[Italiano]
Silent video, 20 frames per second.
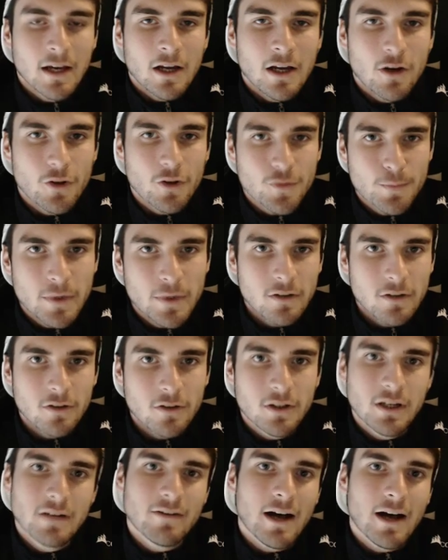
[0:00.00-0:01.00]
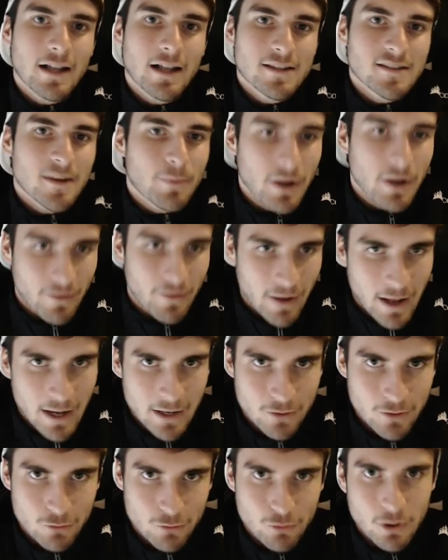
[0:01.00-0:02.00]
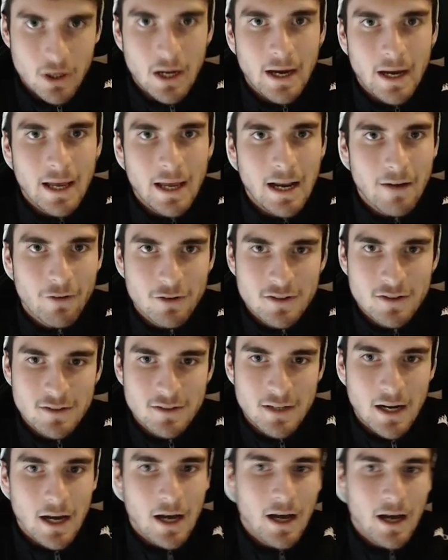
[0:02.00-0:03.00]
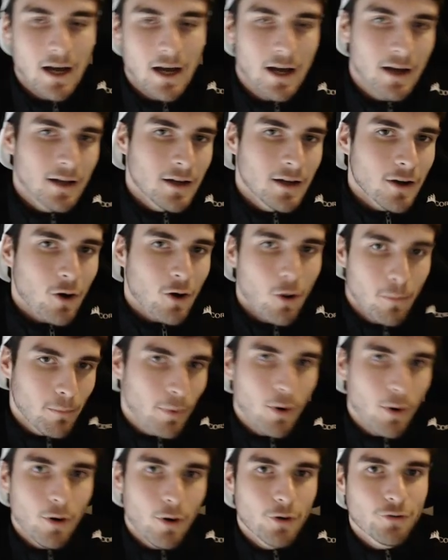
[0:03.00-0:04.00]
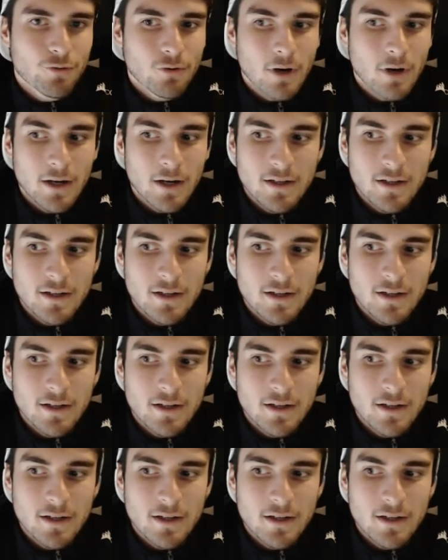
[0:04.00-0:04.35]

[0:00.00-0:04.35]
lo spirito di rivalsa prevale su quella che è la vostra composure,